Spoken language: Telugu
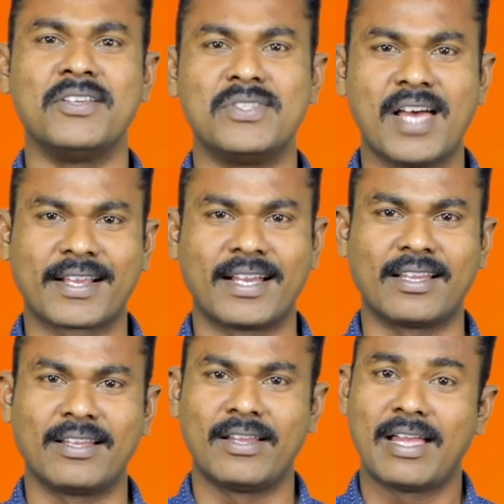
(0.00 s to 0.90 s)
న్యూస్ దాకా
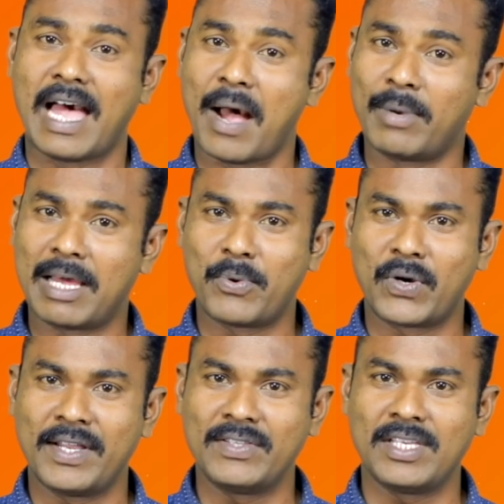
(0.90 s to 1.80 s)

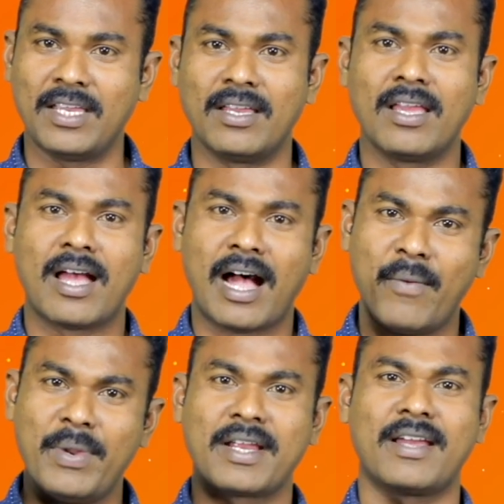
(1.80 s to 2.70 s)
అమలాపురం నుంచి
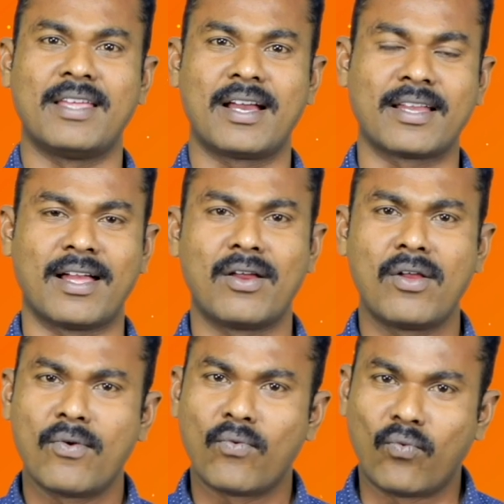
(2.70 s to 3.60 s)
అమెరికా దాకా
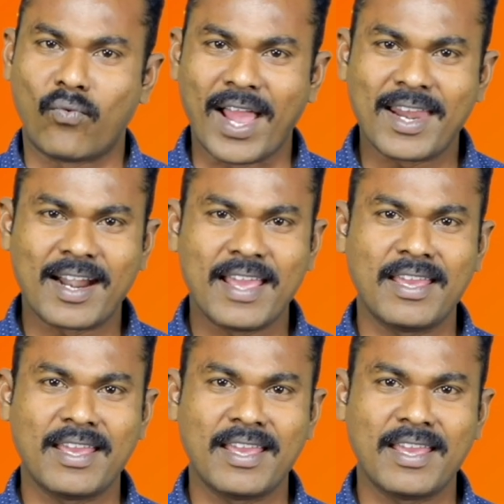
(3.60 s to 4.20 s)
వైరల్